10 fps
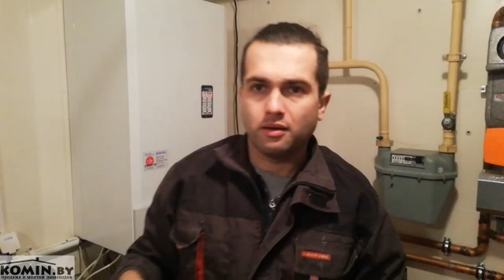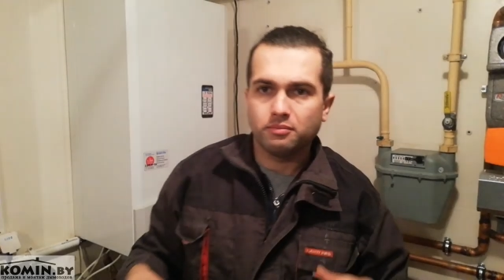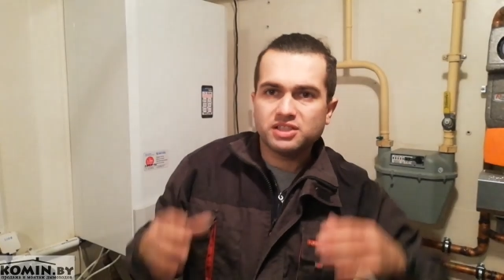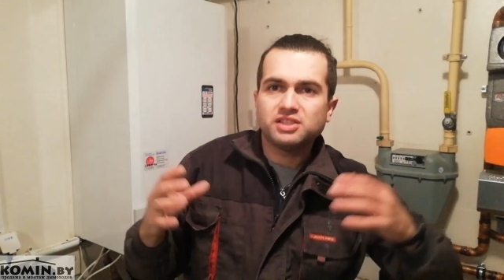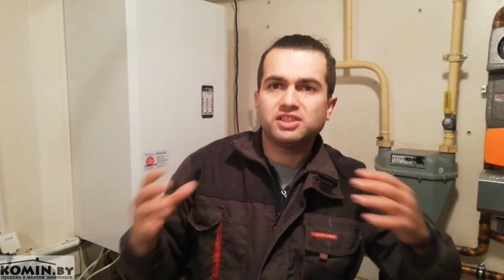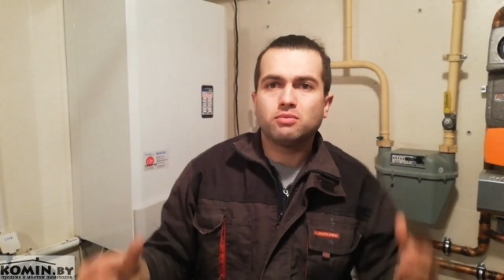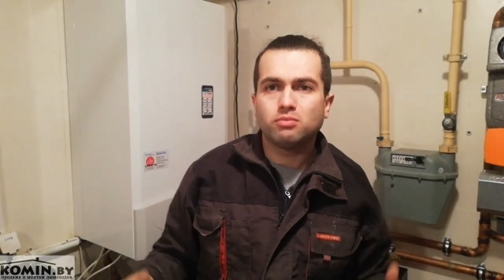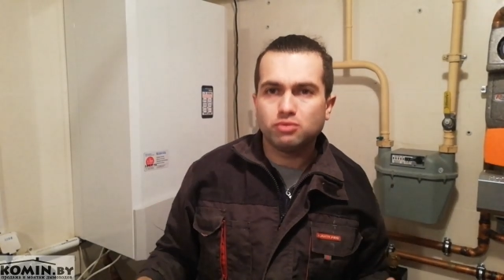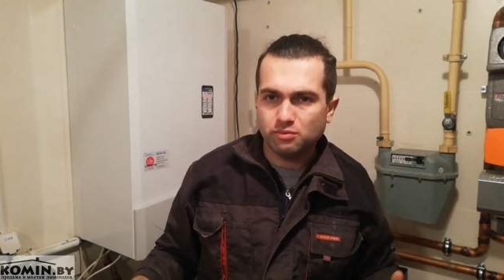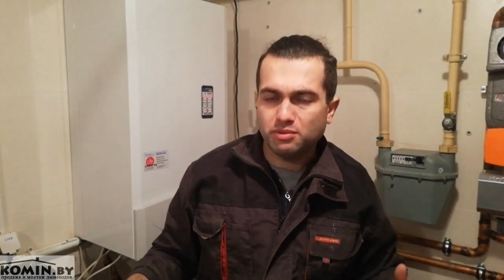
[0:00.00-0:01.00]
мы систему
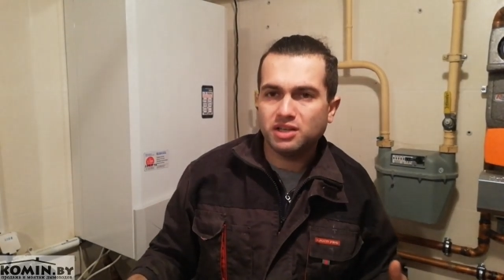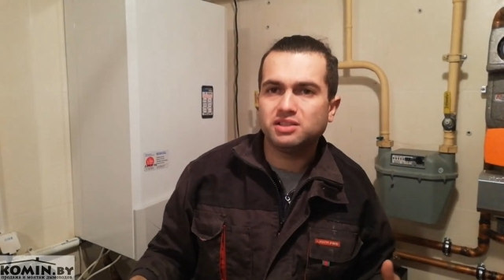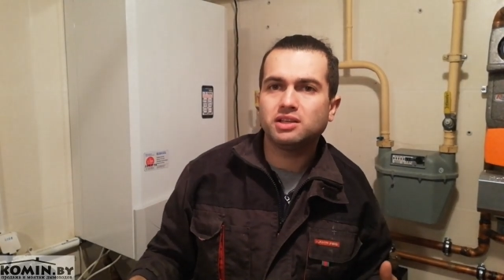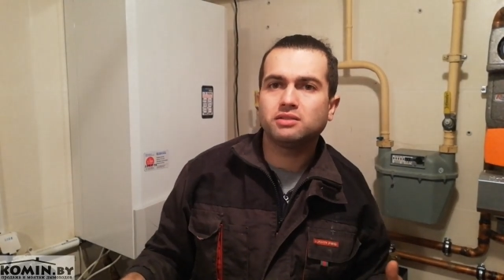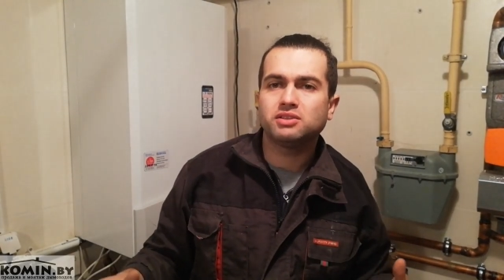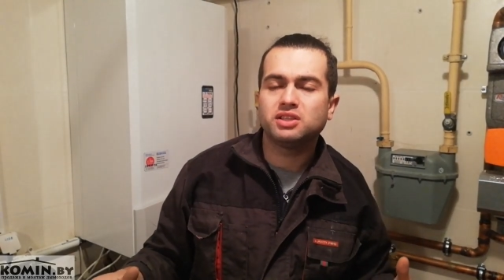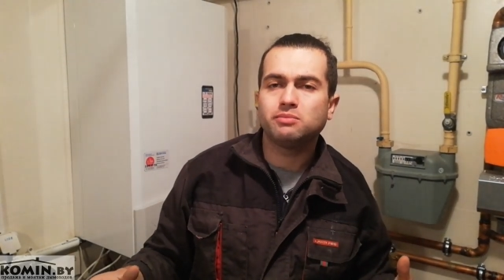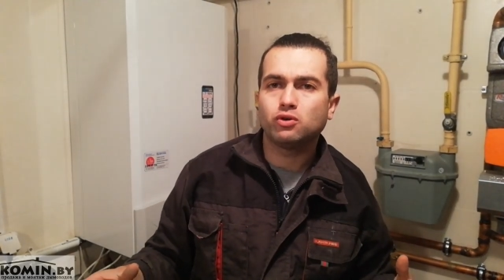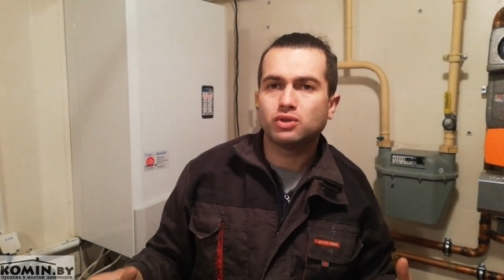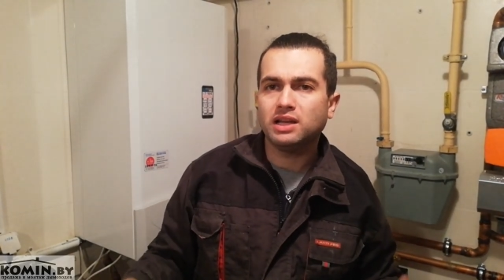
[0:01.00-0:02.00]
будем переделывать
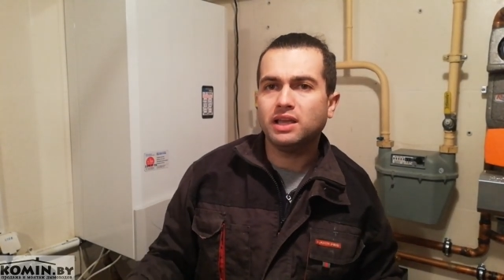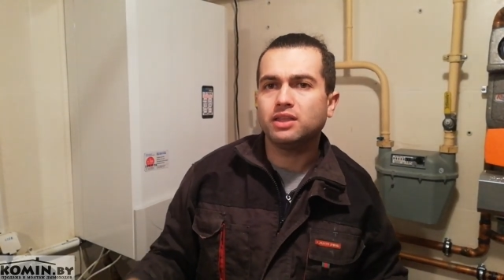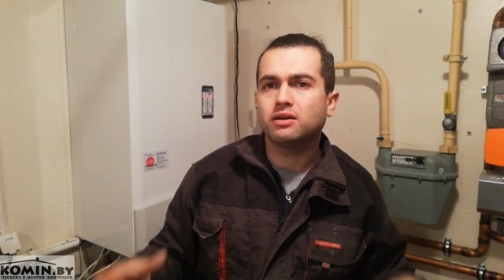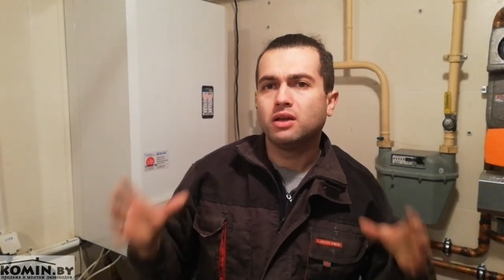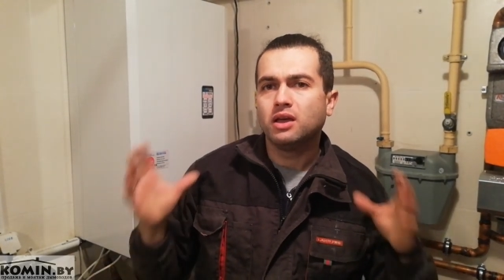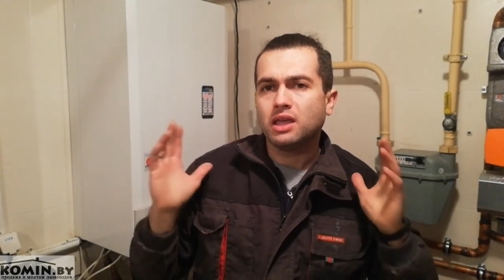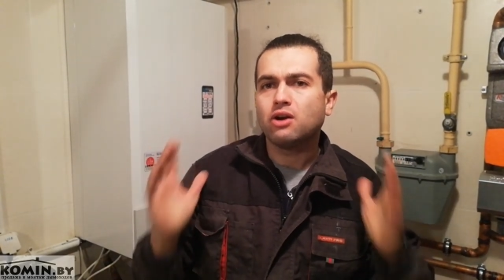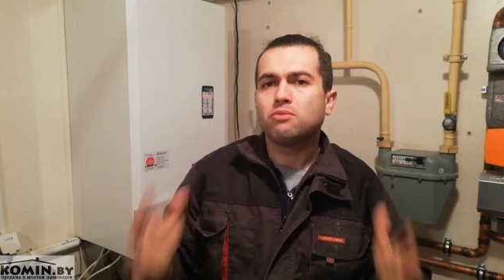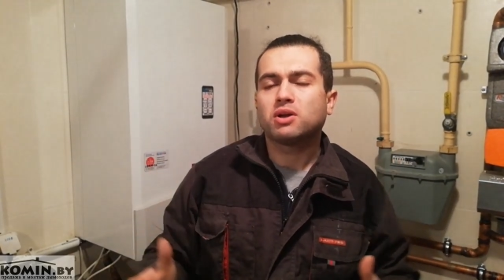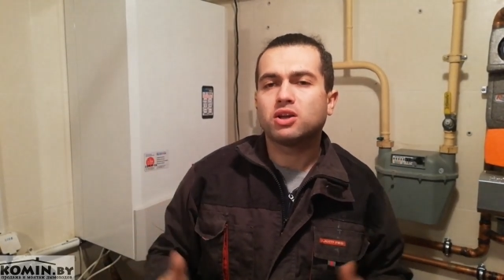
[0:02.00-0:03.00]
дымоудаления. Я
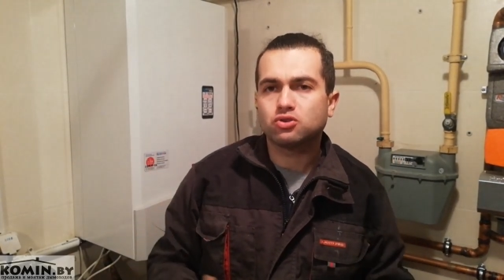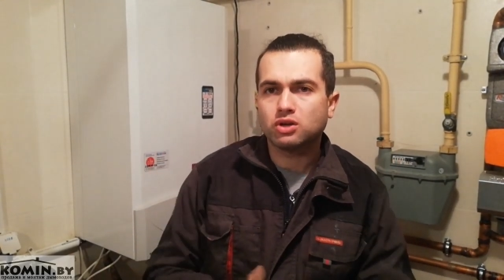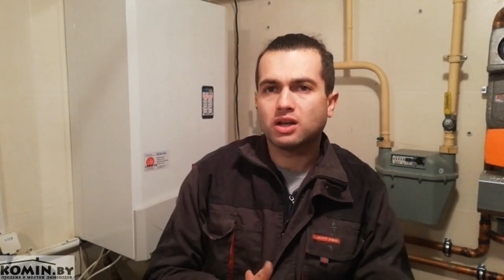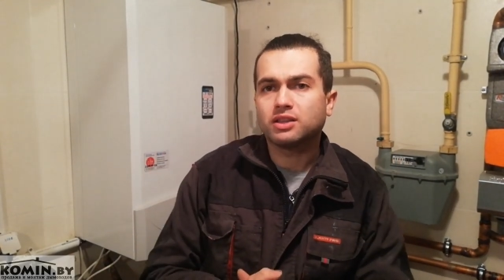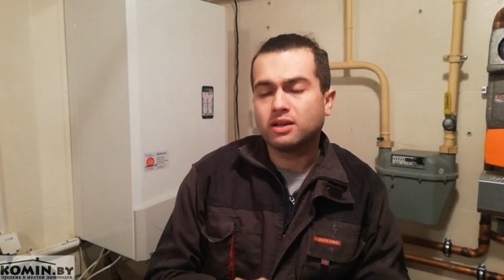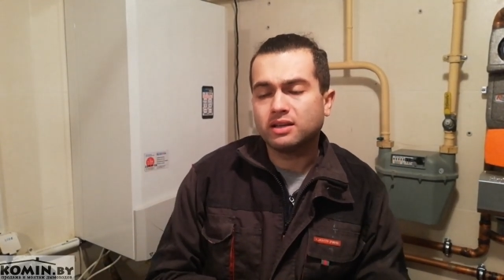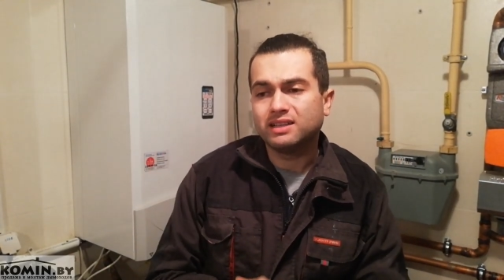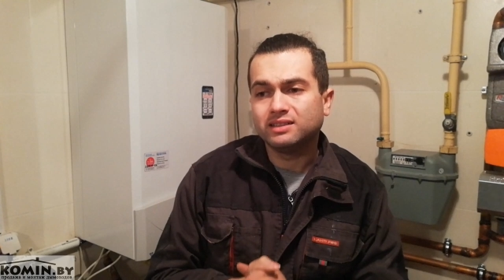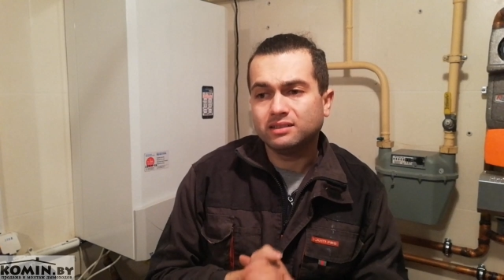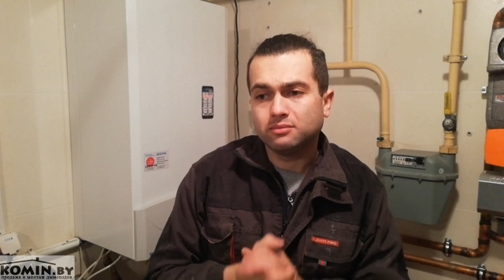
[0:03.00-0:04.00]
вам покажу, как она
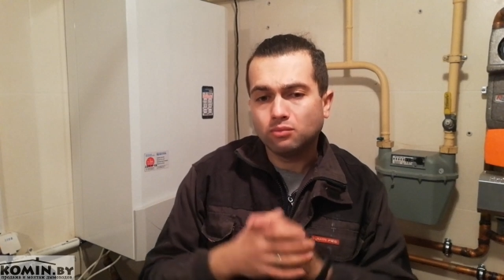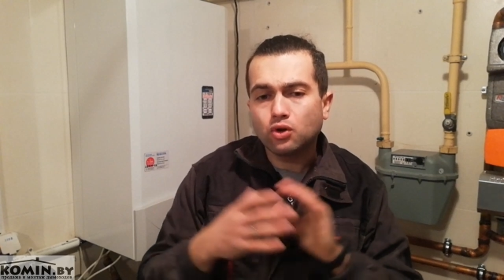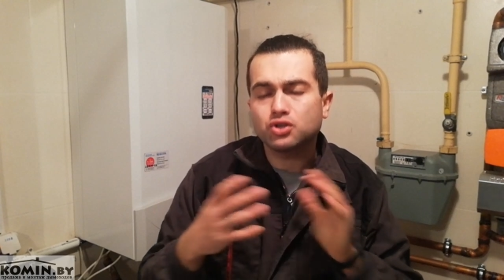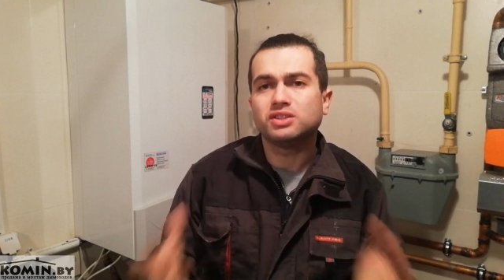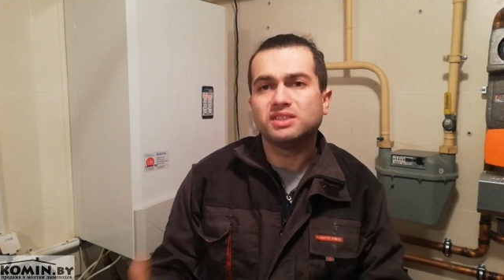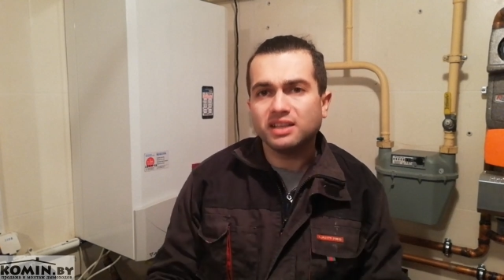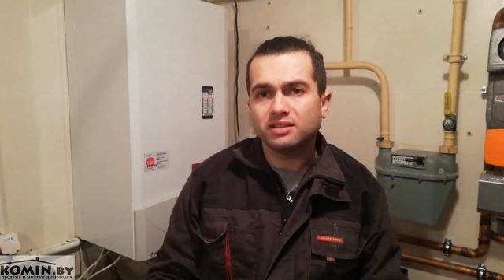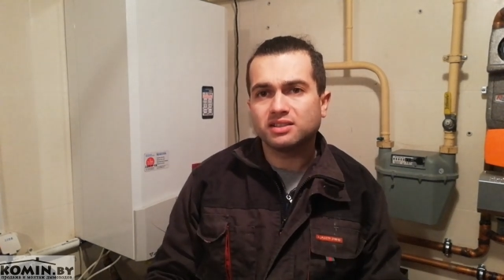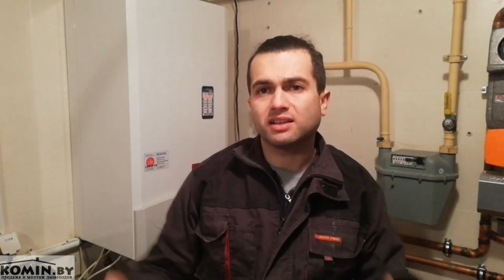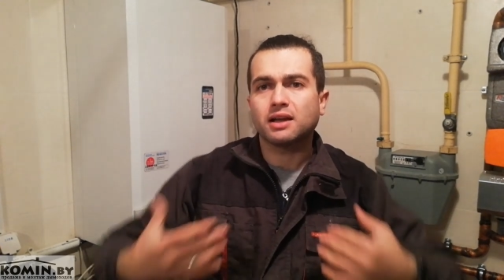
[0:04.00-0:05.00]
может
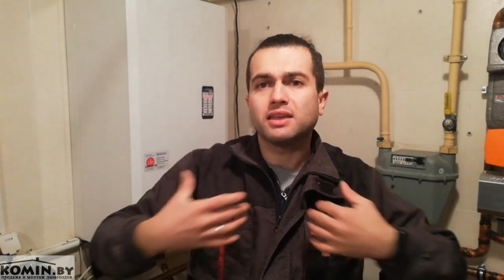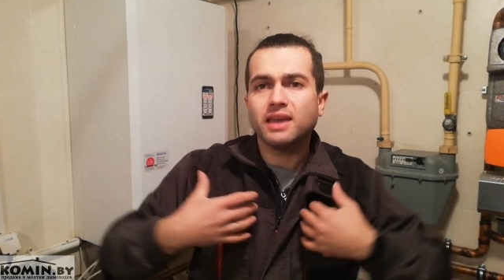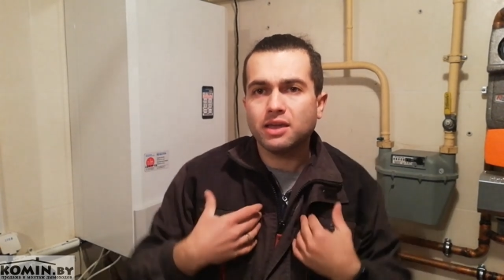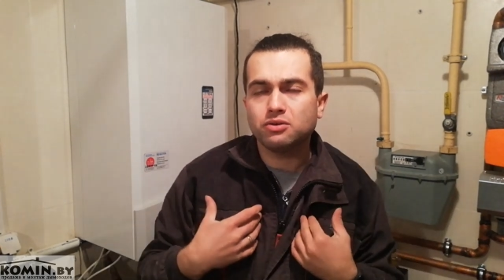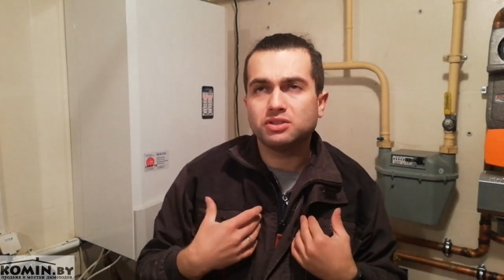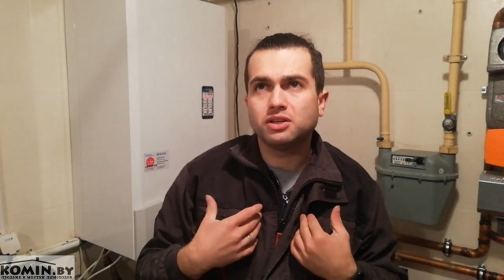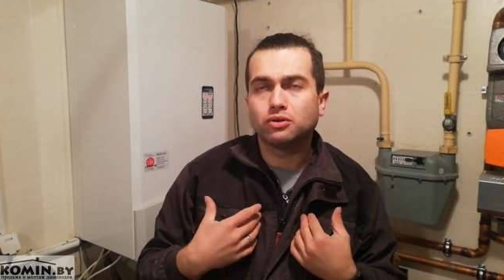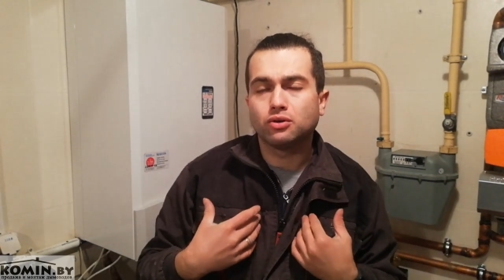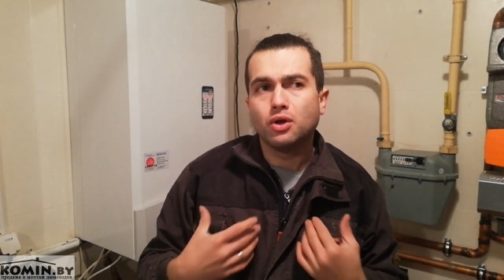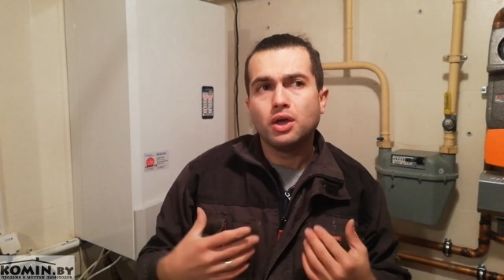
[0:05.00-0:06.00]
делаться, как я ее
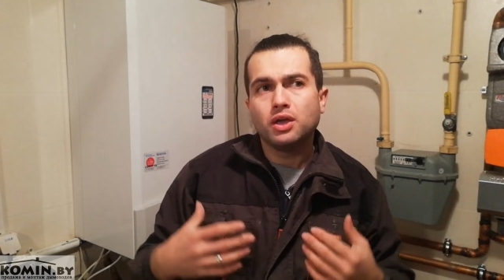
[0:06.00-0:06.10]
делаю.